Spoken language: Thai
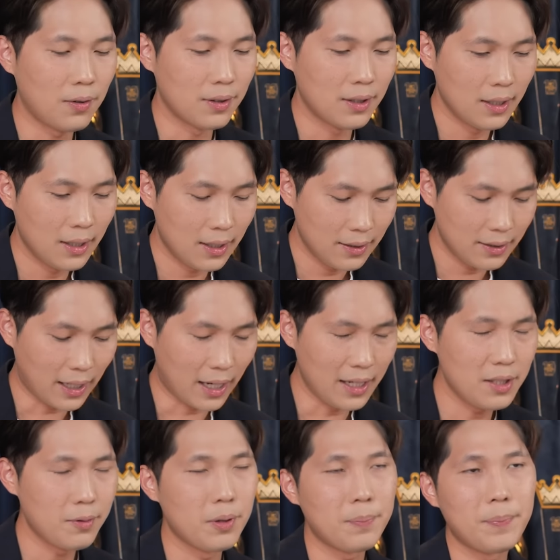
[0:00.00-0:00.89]
ต้องใช้
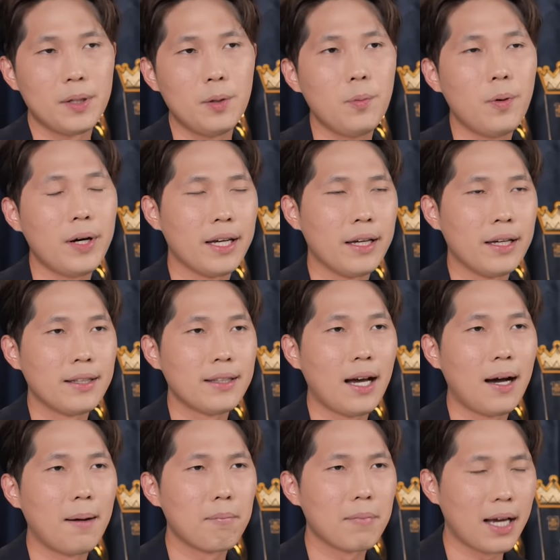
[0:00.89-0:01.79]
ชีวิตไปด้วย
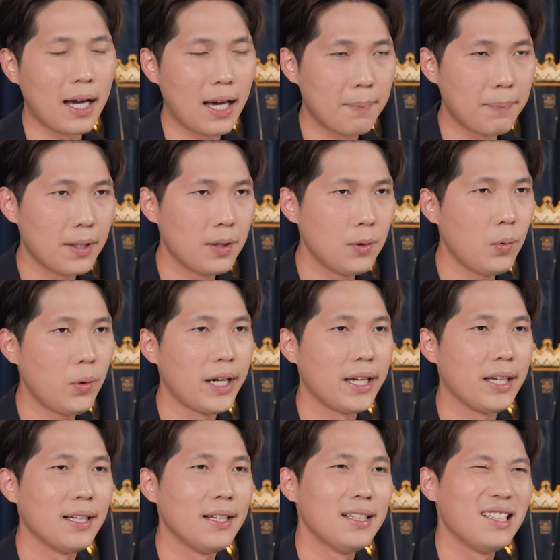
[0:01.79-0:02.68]
ทำงานไปด้ว
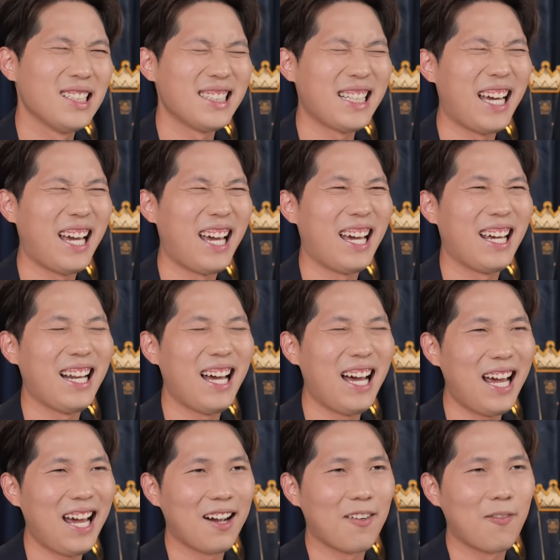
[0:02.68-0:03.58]
ยแต่
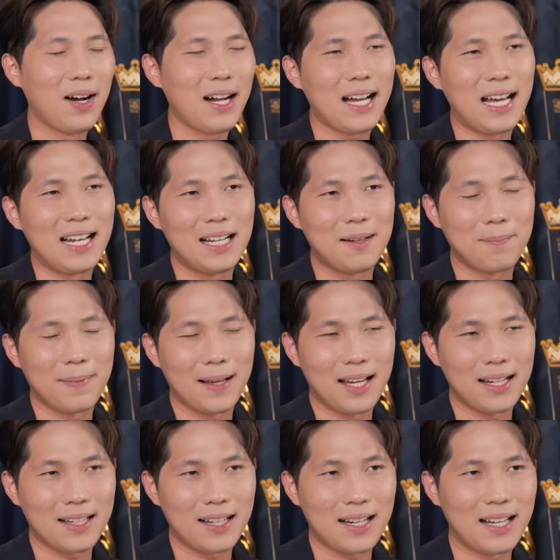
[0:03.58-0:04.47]
ถ้าหากว่าการ
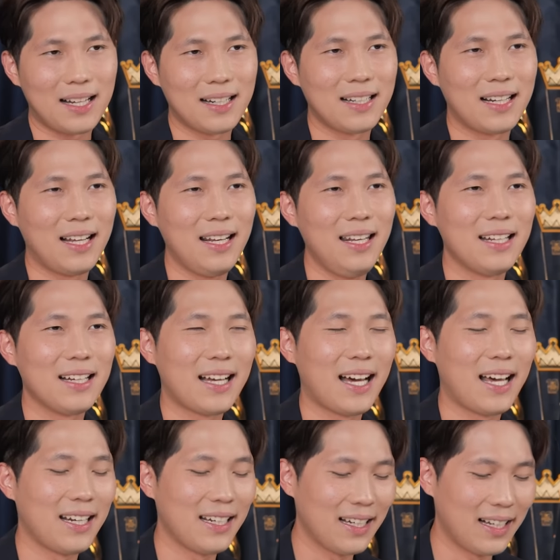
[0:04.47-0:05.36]
ทำงานครั้งนั้นหรือ
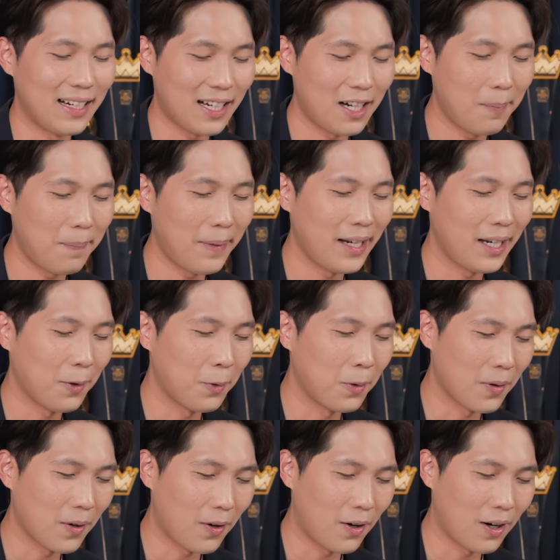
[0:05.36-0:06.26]
การเดินเข้าไปใน
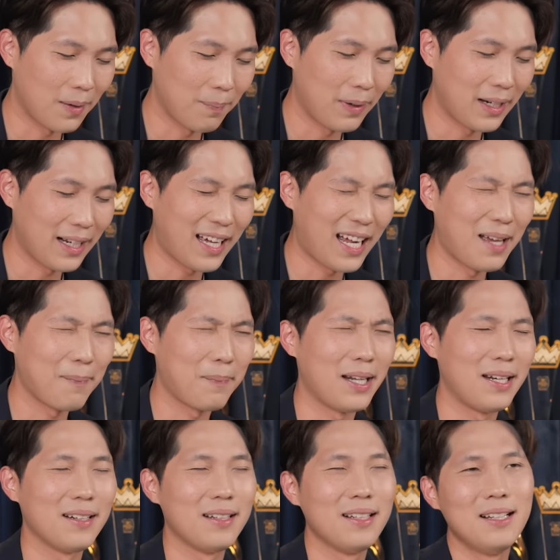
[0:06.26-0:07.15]
องค์กรมันกลาย
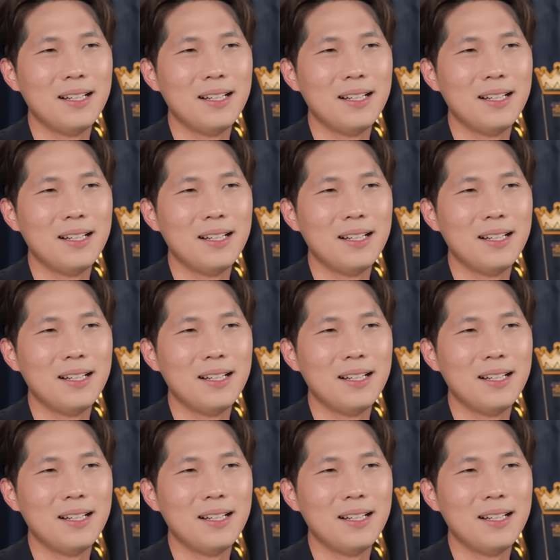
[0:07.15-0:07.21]
เป็น